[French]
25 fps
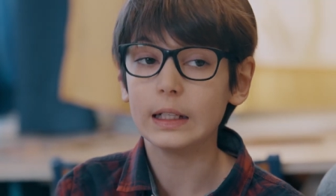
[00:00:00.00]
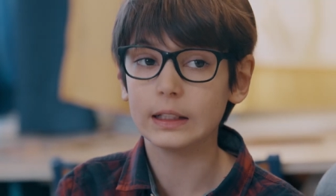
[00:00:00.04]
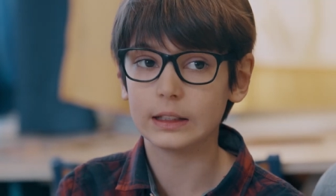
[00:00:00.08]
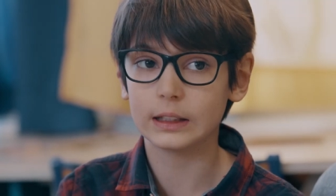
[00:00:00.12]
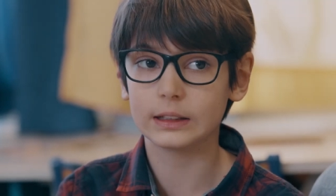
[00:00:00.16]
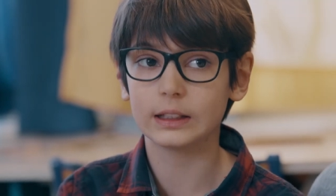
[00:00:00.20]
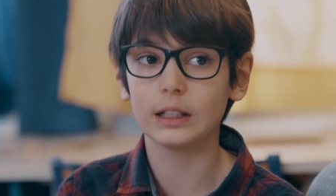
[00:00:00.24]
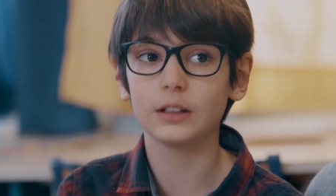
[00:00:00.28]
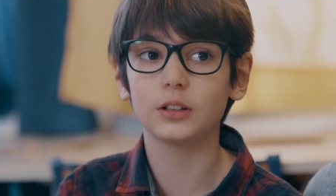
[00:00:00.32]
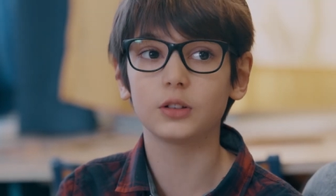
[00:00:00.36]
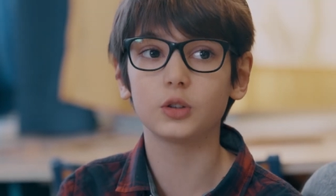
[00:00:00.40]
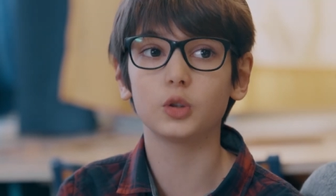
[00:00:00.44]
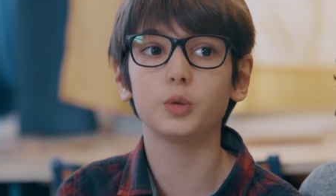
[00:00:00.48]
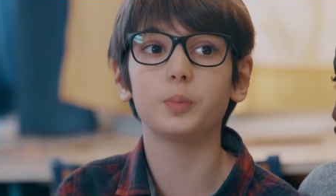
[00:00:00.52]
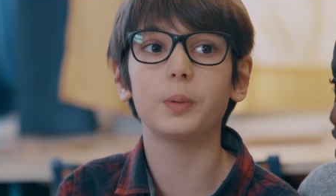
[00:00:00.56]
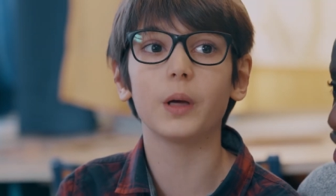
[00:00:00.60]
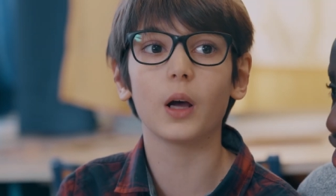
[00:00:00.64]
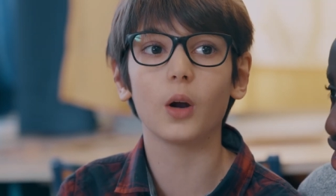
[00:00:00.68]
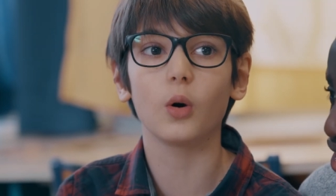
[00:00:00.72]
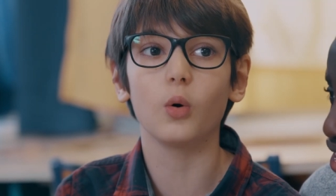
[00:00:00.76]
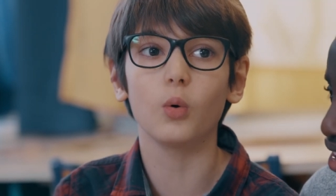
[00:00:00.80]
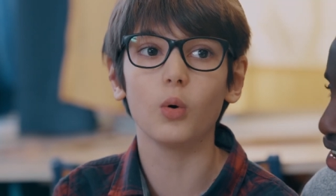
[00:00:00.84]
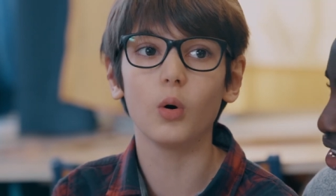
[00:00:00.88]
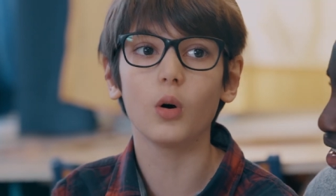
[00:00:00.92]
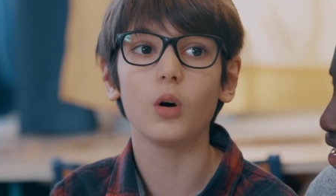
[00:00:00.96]
C'était
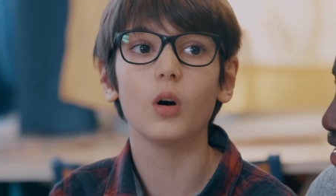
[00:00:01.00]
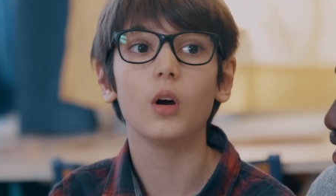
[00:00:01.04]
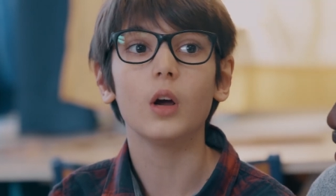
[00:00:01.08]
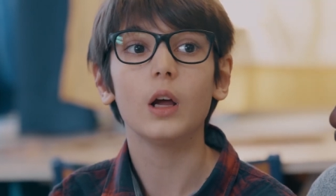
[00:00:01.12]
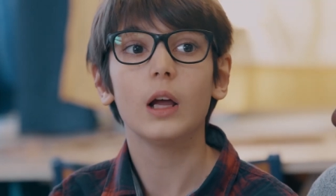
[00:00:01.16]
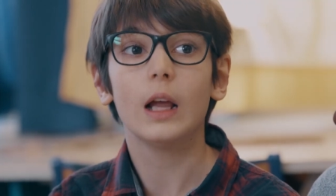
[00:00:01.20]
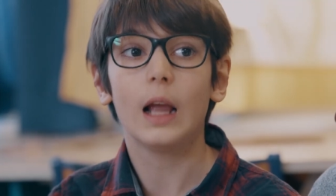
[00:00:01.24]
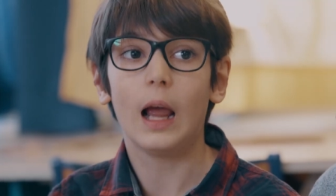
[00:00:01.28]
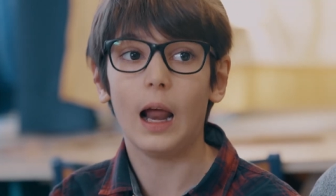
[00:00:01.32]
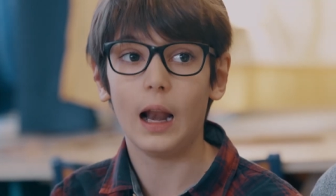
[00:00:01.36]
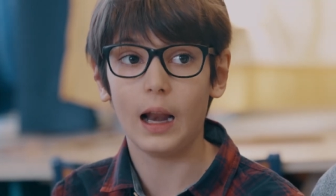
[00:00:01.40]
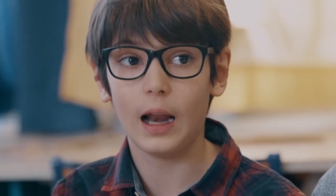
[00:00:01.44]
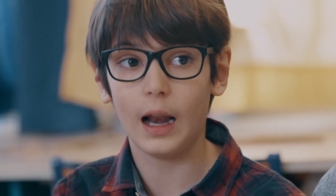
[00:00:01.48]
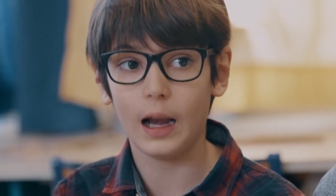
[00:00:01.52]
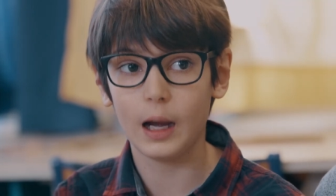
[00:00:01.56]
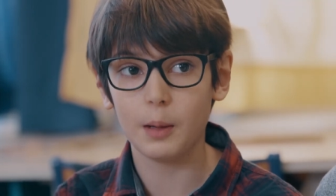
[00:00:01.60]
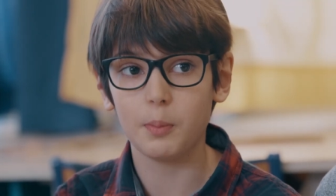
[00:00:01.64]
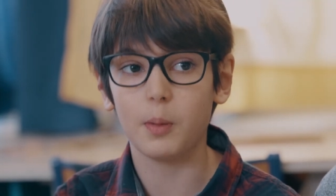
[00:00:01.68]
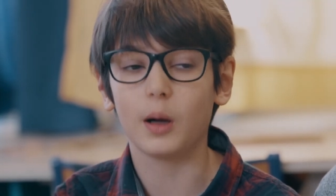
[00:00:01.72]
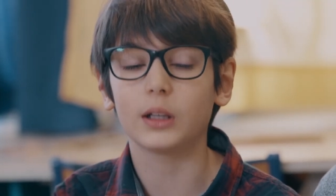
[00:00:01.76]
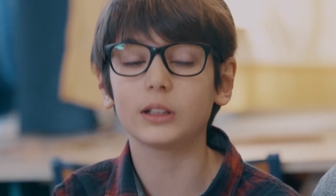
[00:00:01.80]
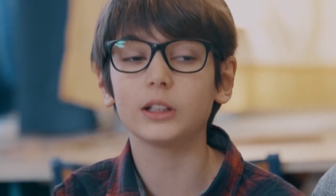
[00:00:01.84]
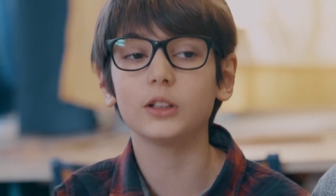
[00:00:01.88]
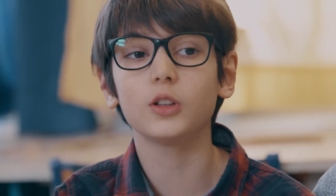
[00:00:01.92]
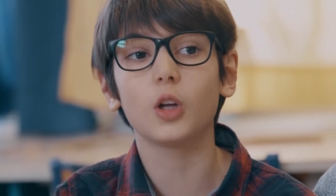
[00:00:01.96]
super lourd. Elle est
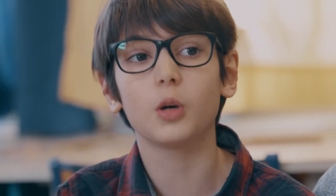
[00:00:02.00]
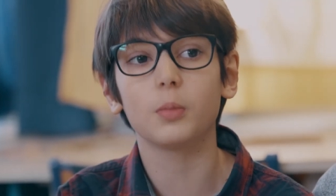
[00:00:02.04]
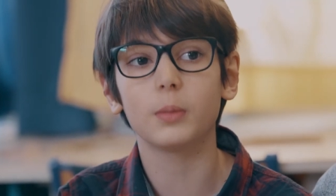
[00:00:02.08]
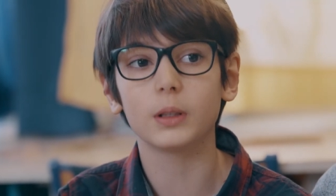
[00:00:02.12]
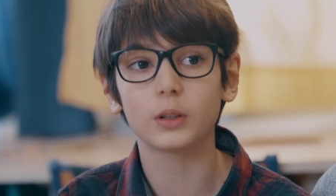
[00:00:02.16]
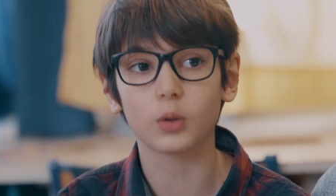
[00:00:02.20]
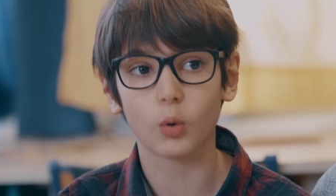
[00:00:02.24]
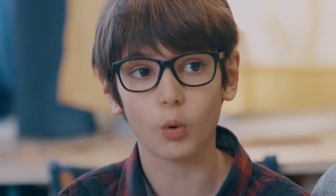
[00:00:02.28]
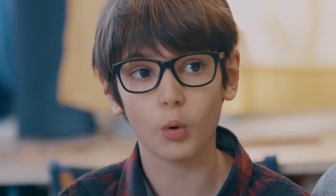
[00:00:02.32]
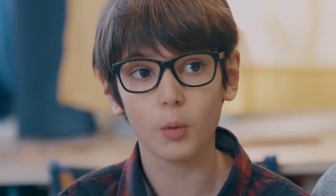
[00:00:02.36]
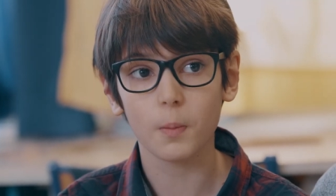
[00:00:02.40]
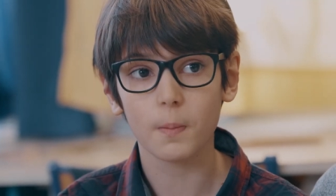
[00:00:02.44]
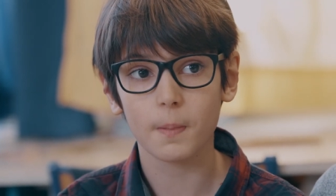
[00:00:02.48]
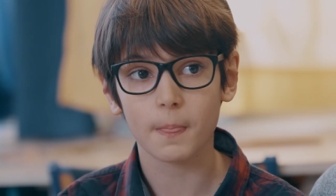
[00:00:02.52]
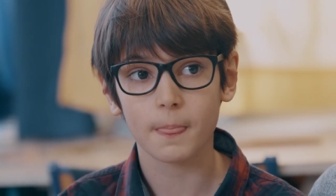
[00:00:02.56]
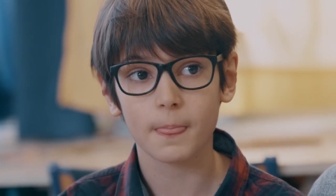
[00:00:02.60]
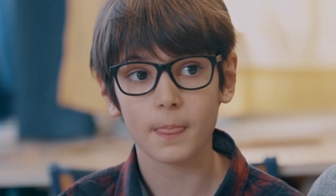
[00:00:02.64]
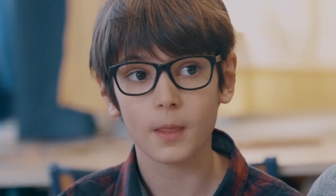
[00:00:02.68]
partie dans le métro.